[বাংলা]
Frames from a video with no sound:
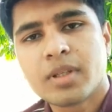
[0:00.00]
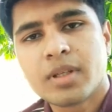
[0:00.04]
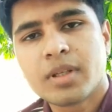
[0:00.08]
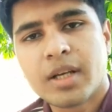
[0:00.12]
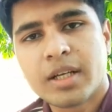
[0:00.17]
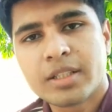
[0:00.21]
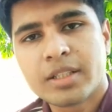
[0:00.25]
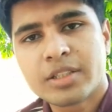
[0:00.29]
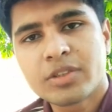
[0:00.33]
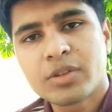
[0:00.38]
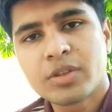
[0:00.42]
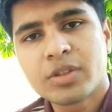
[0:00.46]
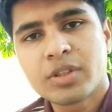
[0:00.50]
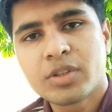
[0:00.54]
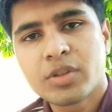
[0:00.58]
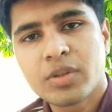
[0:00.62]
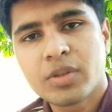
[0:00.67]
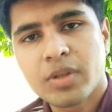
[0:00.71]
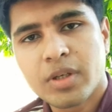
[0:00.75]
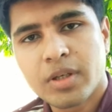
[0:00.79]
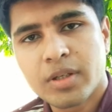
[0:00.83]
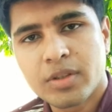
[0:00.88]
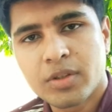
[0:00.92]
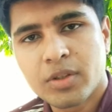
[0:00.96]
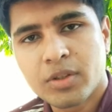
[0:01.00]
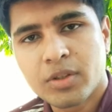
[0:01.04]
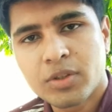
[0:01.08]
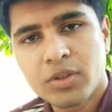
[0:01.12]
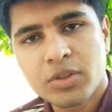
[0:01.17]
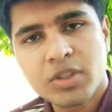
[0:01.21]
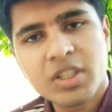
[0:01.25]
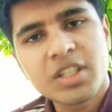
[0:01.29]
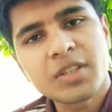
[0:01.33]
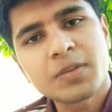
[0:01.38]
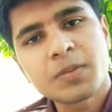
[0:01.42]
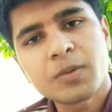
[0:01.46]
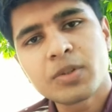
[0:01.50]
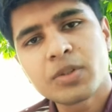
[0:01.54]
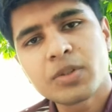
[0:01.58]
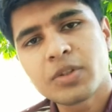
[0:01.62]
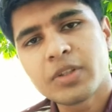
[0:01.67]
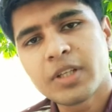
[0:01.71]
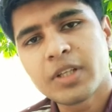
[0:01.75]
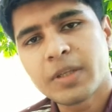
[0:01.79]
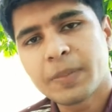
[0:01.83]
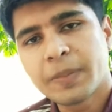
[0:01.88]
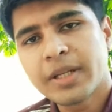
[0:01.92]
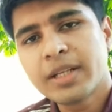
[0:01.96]
আশা করি দর্শক শেষ পর্যন্ত
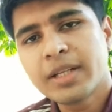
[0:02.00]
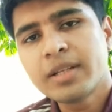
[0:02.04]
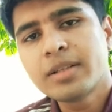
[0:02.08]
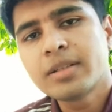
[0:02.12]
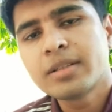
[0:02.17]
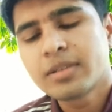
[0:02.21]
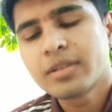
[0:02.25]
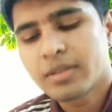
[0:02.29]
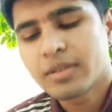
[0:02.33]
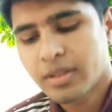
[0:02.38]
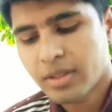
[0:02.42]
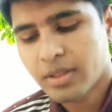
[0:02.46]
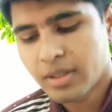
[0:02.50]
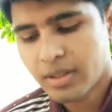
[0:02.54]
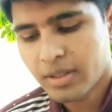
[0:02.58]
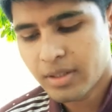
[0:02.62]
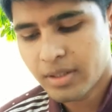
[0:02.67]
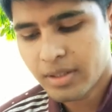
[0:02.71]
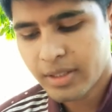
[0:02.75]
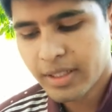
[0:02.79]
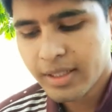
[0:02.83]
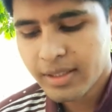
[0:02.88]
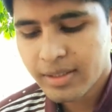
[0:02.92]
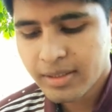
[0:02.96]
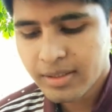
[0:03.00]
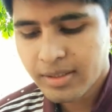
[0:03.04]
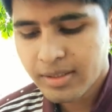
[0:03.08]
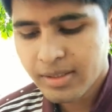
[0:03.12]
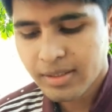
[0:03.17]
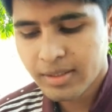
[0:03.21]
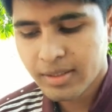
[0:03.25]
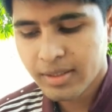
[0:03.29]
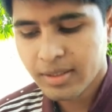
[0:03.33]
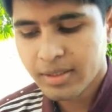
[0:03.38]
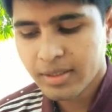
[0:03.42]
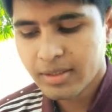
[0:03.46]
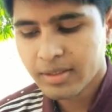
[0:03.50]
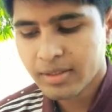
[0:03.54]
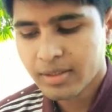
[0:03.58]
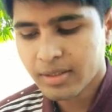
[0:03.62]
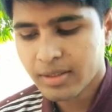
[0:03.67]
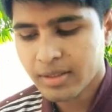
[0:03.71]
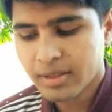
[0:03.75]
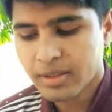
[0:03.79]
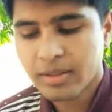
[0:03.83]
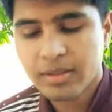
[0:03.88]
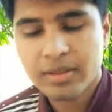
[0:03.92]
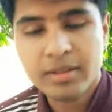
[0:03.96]
দেখবেন দেখা যাচ্ছে যে
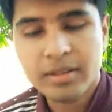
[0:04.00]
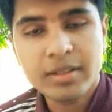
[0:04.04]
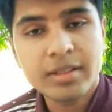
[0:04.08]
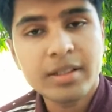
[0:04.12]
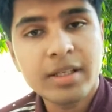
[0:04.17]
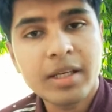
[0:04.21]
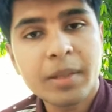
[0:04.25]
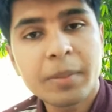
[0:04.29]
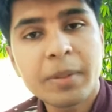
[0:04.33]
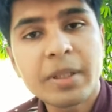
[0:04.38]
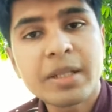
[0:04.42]
এমিলি